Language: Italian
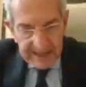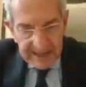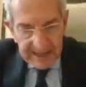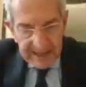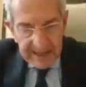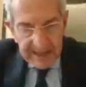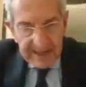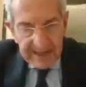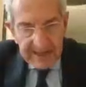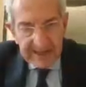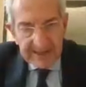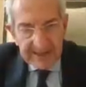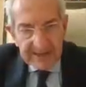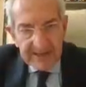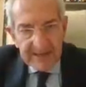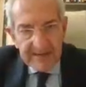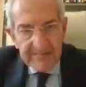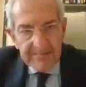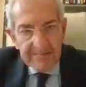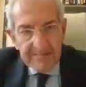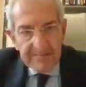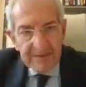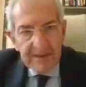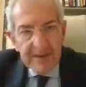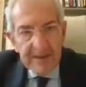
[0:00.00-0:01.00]
dalle
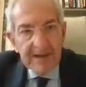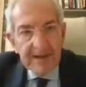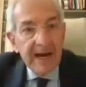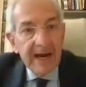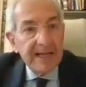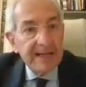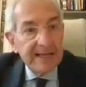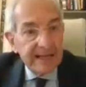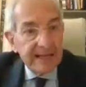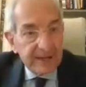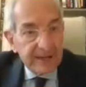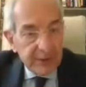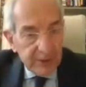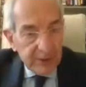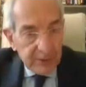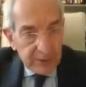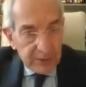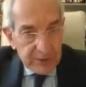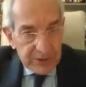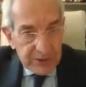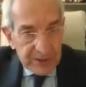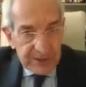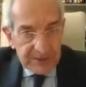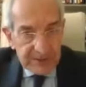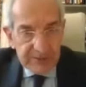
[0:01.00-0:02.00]
reti
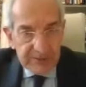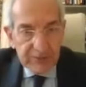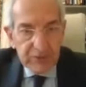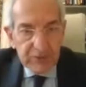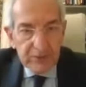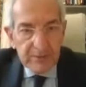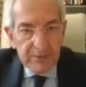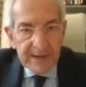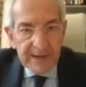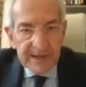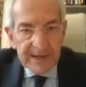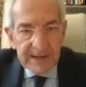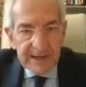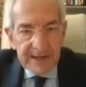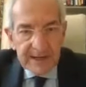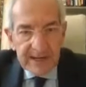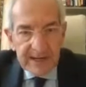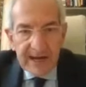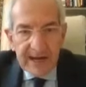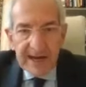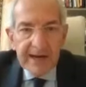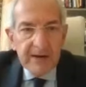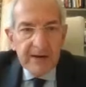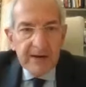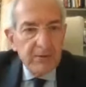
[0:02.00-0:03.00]
all'archeologia
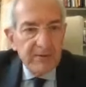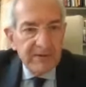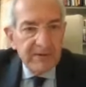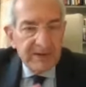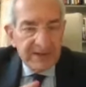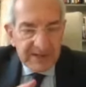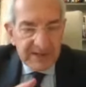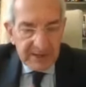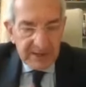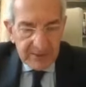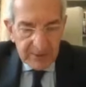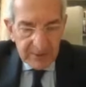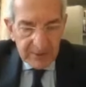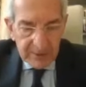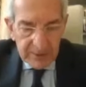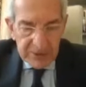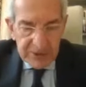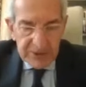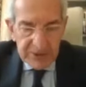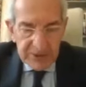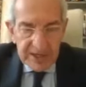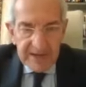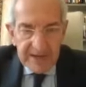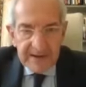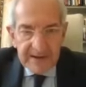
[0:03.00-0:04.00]
sottomarina, alle nuove
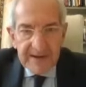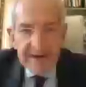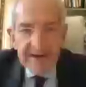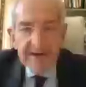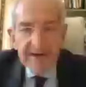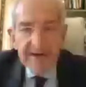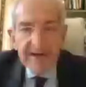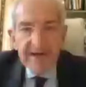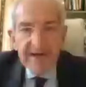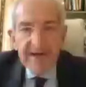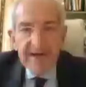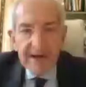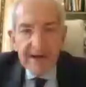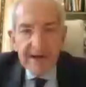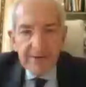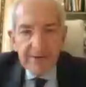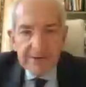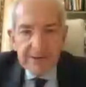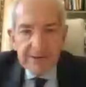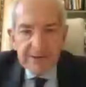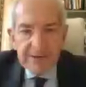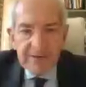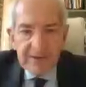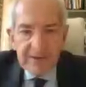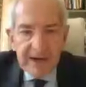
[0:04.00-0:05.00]
tecnologie, e
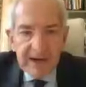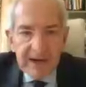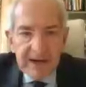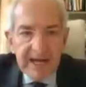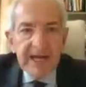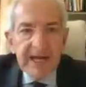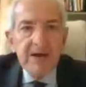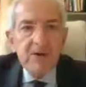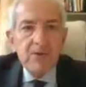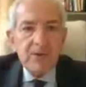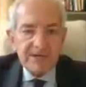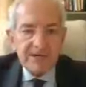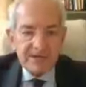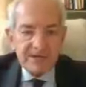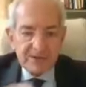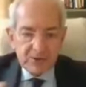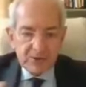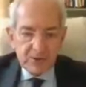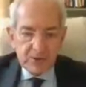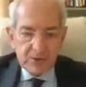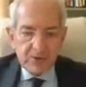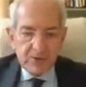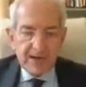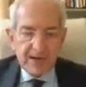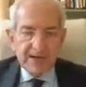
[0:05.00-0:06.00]
così via. In
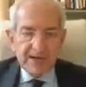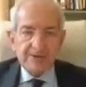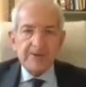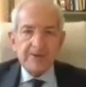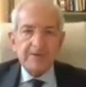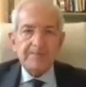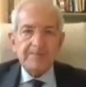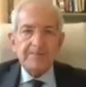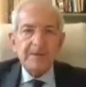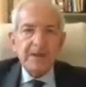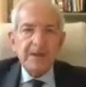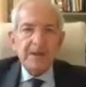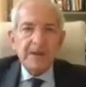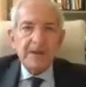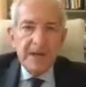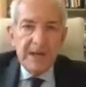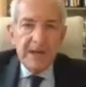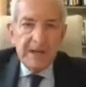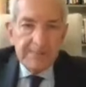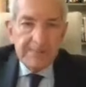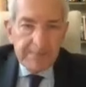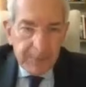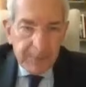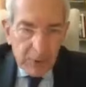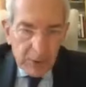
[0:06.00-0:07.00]
questo quadro
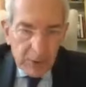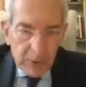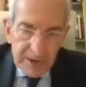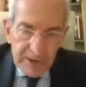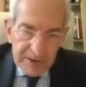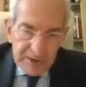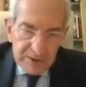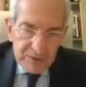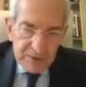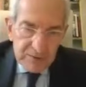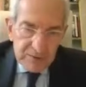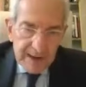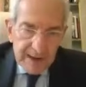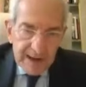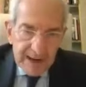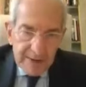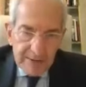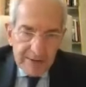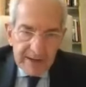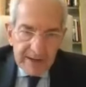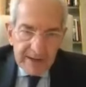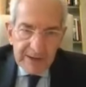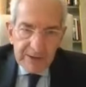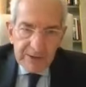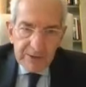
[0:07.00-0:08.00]
il polo della
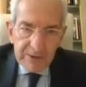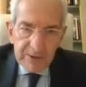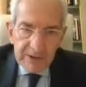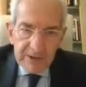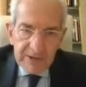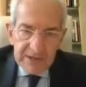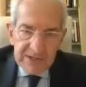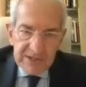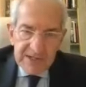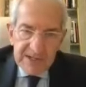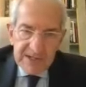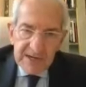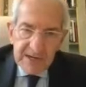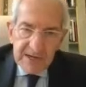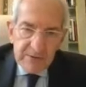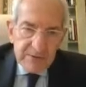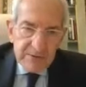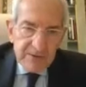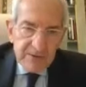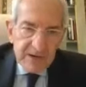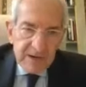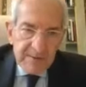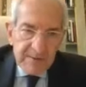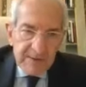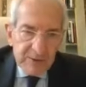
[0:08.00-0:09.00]
subacquea credo che sia
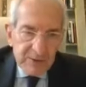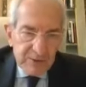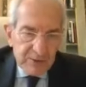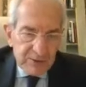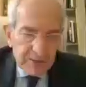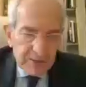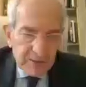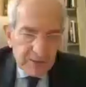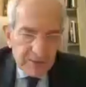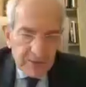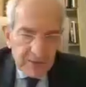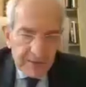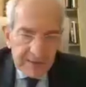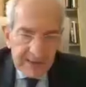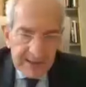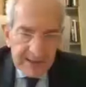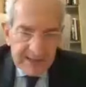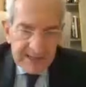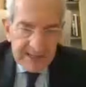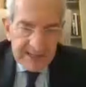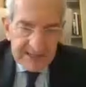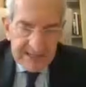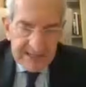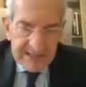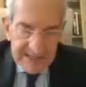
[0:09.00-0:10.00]
un elemento
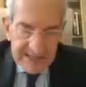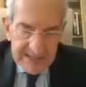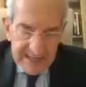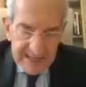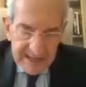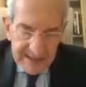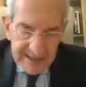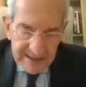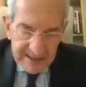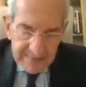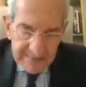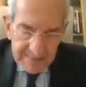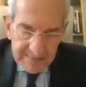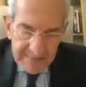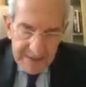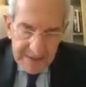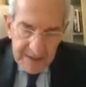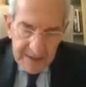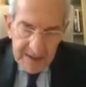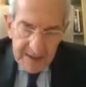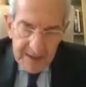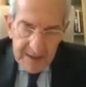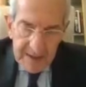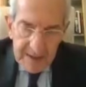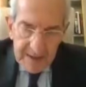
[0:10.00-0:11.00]
assolutamente essenziale,
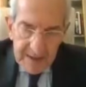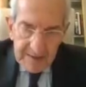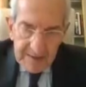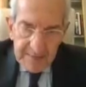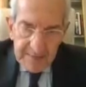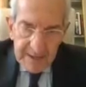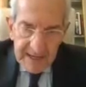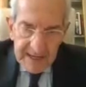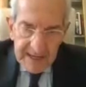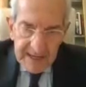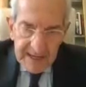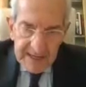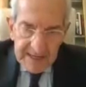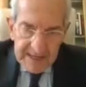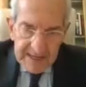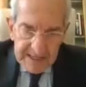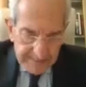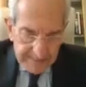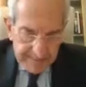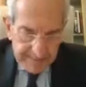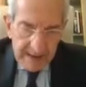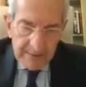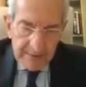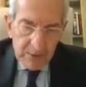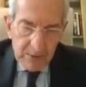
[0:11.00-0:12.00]
perché
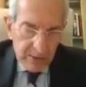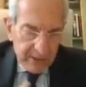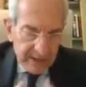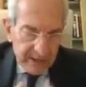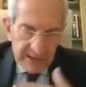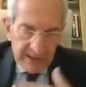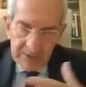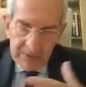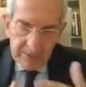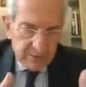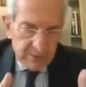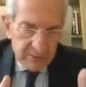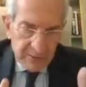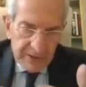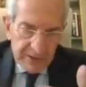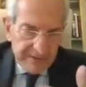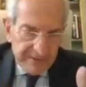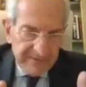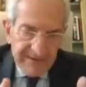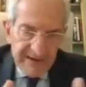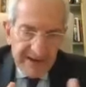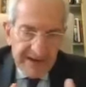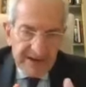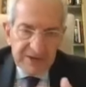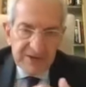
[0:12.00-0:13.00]
sappiamo che non, è
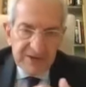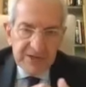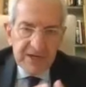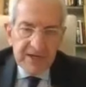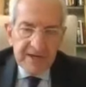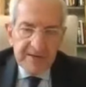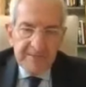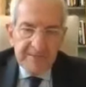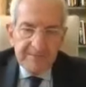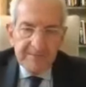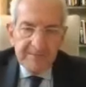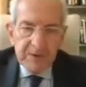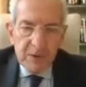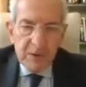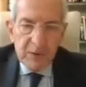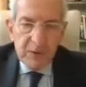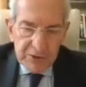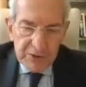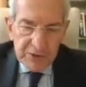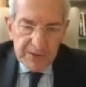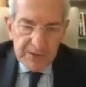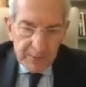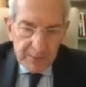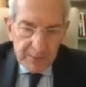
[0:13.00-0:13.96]
facile, oggi il